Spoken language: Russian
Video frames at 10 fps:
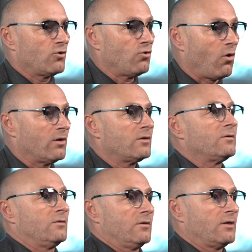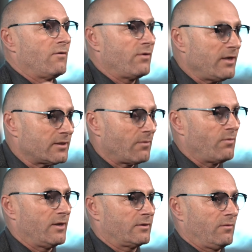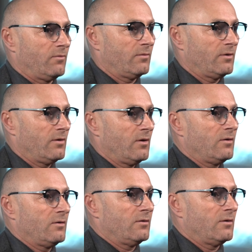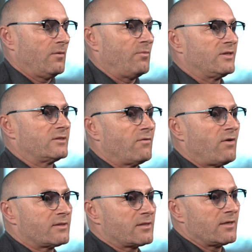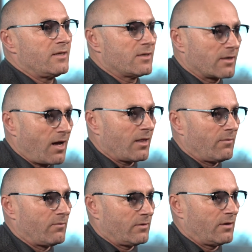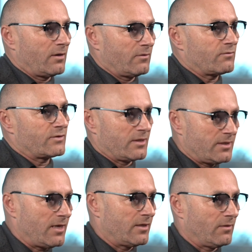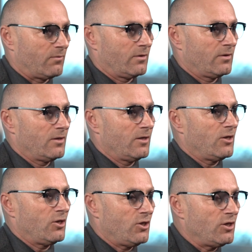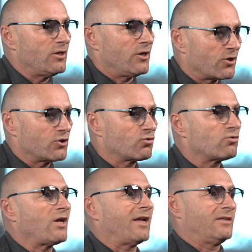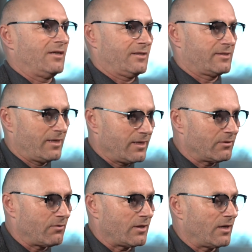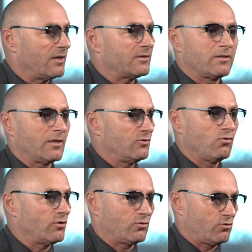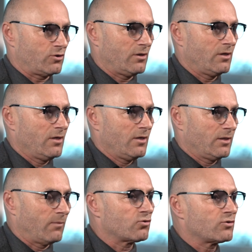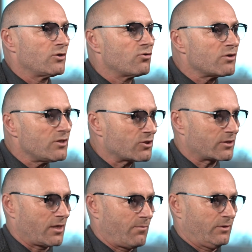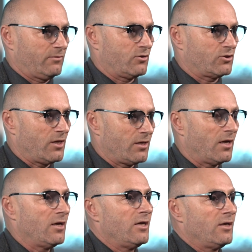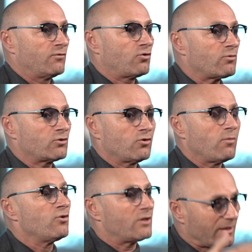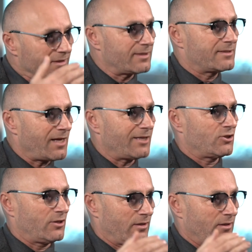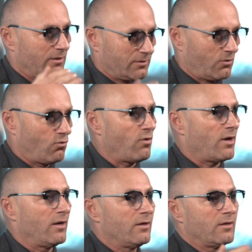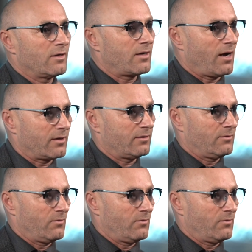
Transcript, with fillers: Но говорить об этом, признаваться генералом в содеянном и результаты расследования – это не одно и то же. Нам нужно юридическое подтверждение. И в том, что оно будет однозначно такое, как